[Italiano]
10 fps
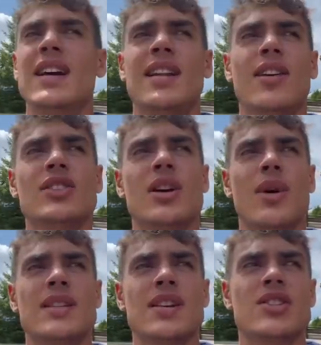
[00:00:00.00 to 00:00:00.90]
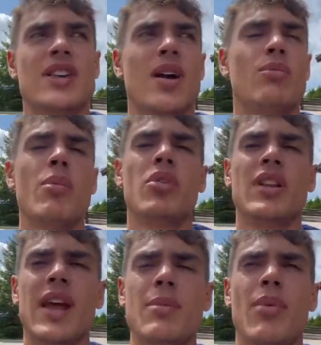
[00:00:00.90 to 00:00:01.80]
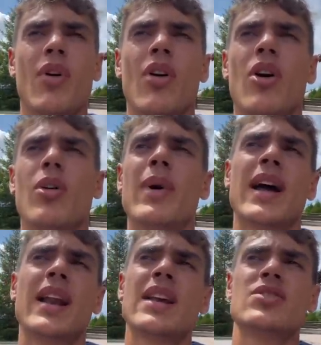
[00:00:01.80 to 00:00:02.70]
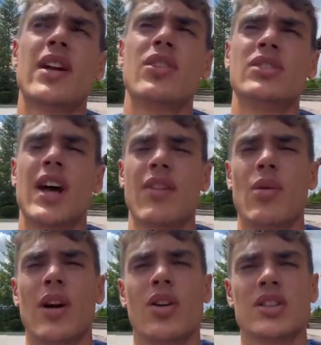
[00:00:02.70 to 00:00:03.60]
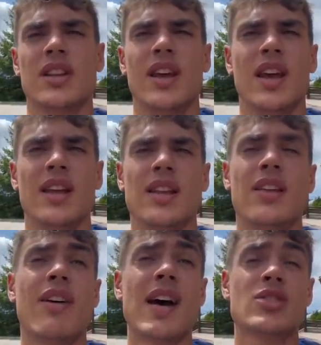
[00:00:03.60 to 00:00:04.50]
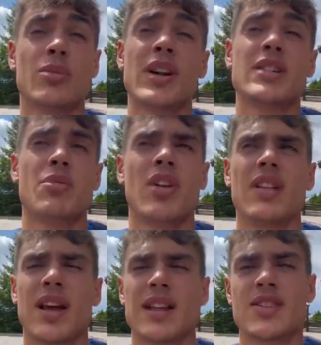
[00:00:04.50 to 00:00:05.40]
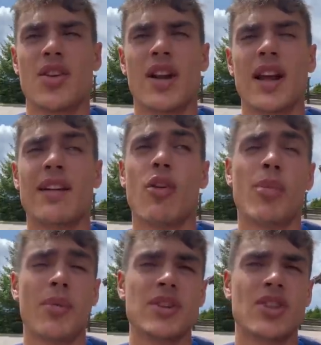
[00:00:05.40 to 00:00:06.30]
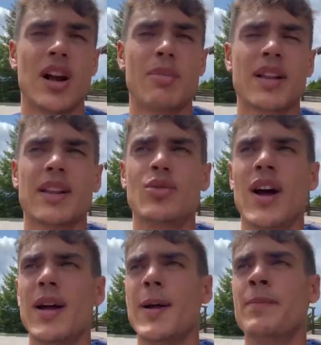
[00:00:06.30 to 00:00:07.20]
di conseguenza ci sarà un po' più di tempo, magari riesco a raccontarvi qualcosa di, di diverso, per esempio l'integrazione che avevo promesso nella parte 2,